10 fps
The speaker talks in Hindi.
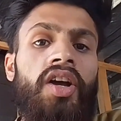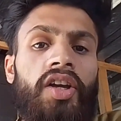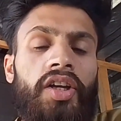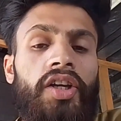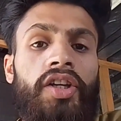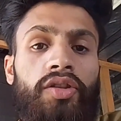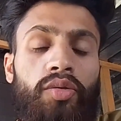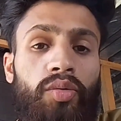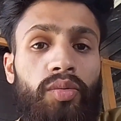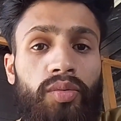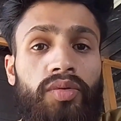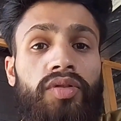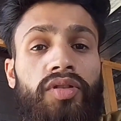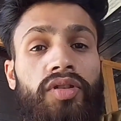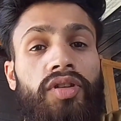हिंदू
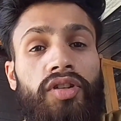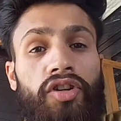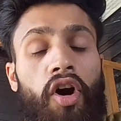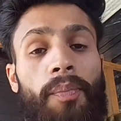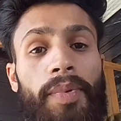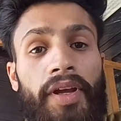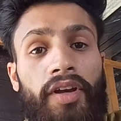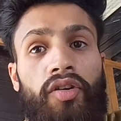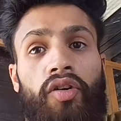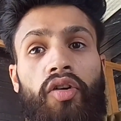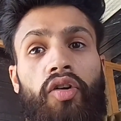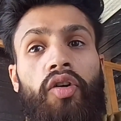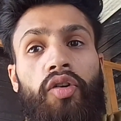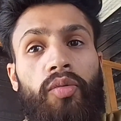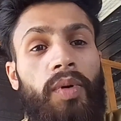टॉप पे
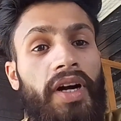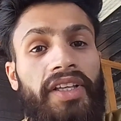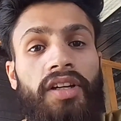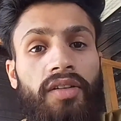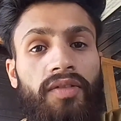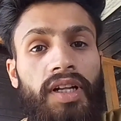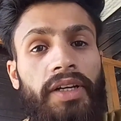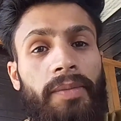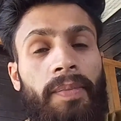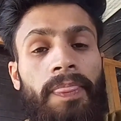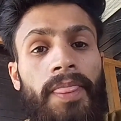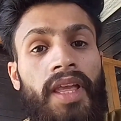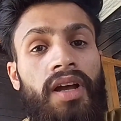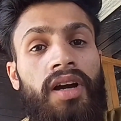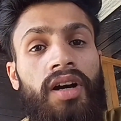और बाकी धर्म वाले
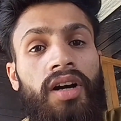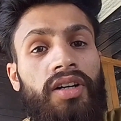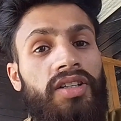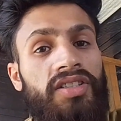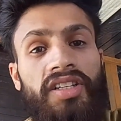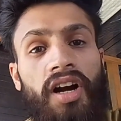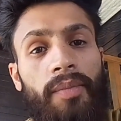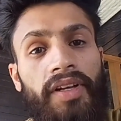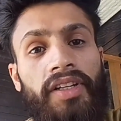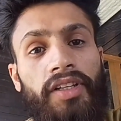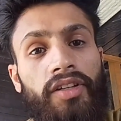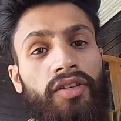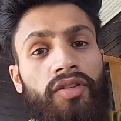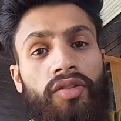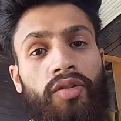किसी काम के नहीं
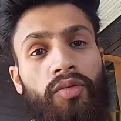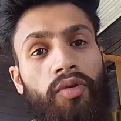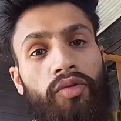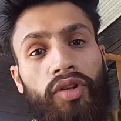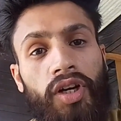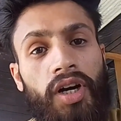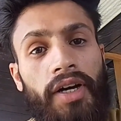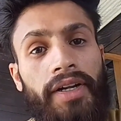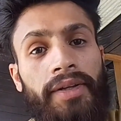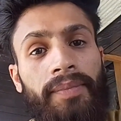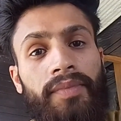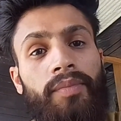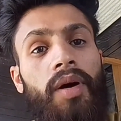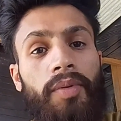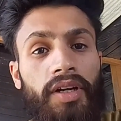वो गुनागार हैं
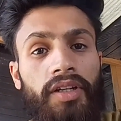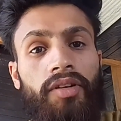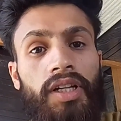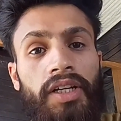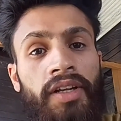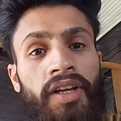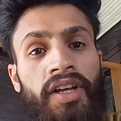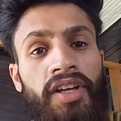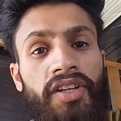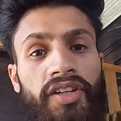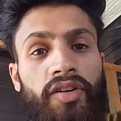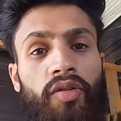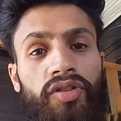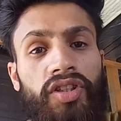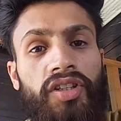पाप करने वाले ये कौन
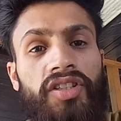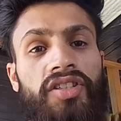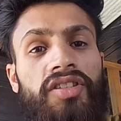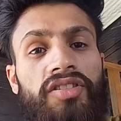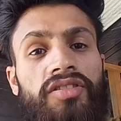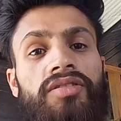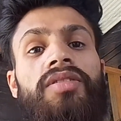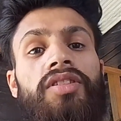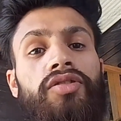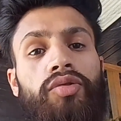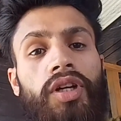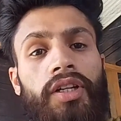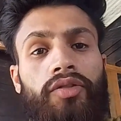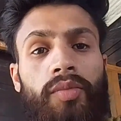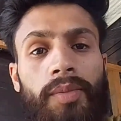से कि, किस किस खुदा ने
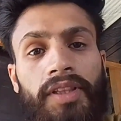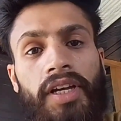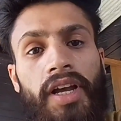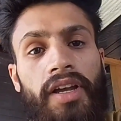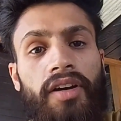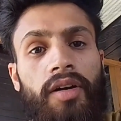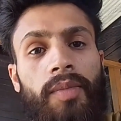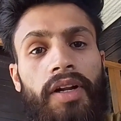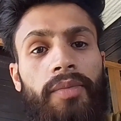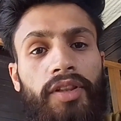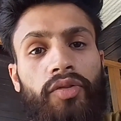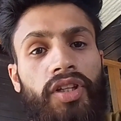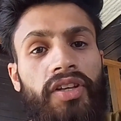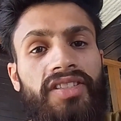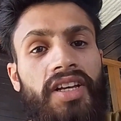तुम्हें बताया है हमारे में तो
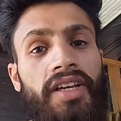ऐसा है